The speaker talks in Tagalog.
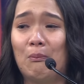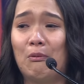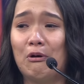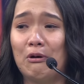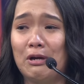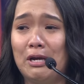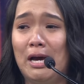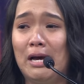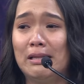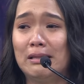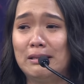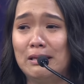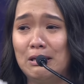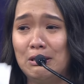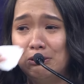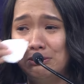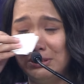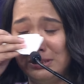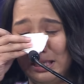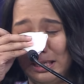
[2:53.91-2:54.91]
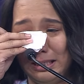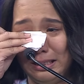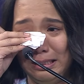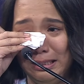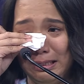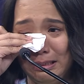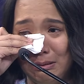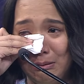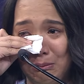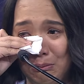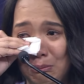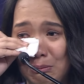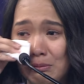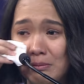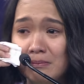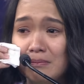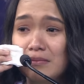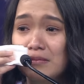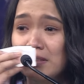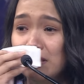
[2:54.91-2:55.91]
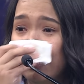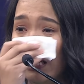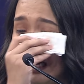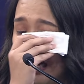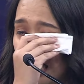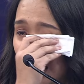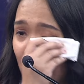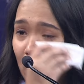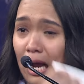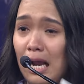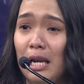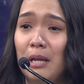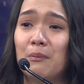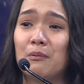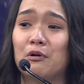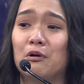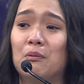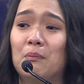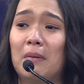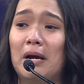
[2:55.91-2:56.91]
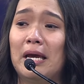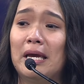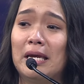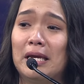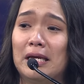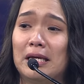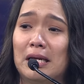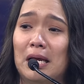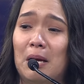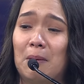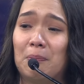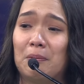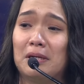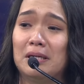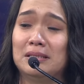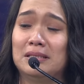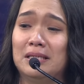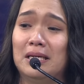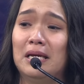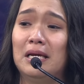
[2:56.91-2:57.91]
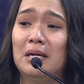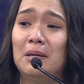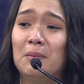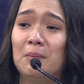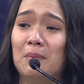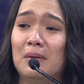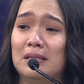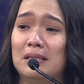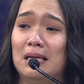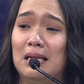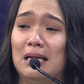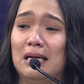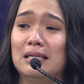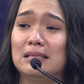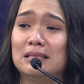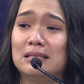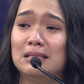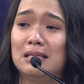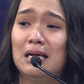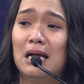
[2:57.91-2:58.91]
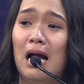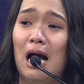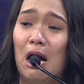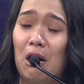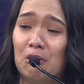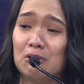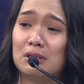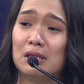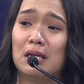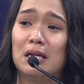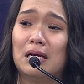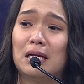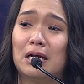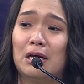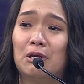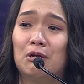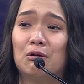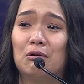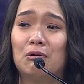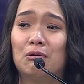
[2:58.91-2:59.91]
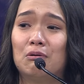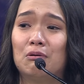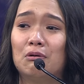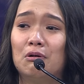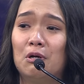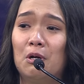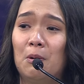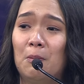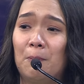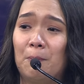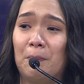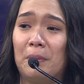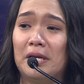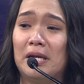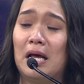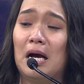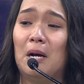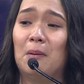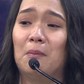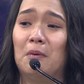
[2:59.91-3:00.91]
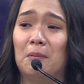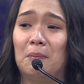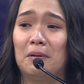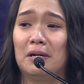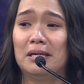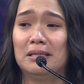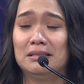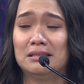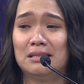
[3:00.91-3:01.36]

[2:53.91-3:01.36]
mong i-handle yung sarili ko. Alam kong mahirap kasi madalas ako talaga yung pinaka pinakamapride